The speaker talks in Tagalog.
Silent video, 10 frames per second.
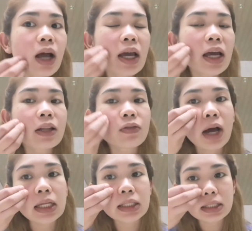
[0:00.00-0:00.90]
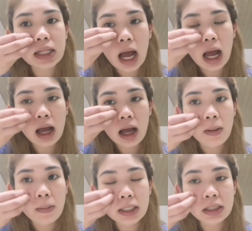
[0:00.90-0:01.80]
I advise na
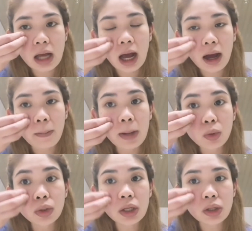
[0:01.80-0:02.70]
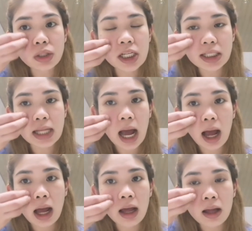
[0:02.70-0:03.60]
mas uh, balutin nyo siya sa
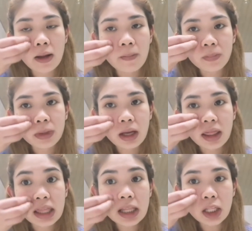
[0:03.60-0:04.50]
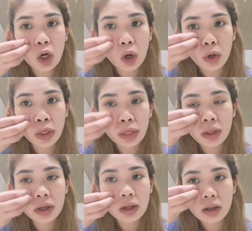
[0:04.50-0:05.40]
thin cloth
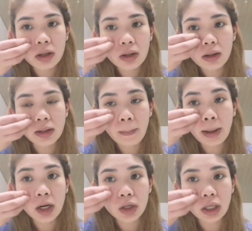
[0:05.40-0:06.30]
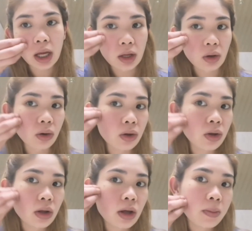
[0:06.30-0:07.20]
na meron kayo.
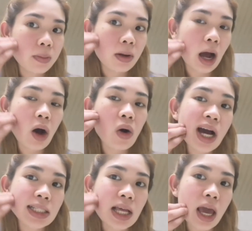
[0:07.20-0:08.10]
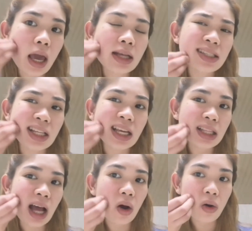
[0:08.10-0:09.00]
Ako kasi, sanay
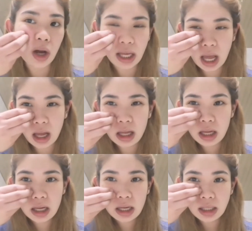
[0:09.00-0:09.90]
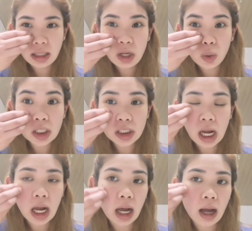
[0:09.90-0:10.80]
na ako, kaya hindi ko na
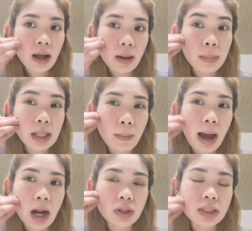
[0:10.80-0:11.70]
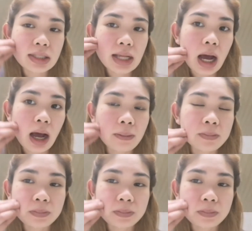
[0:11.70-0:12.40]
siya binabalot sa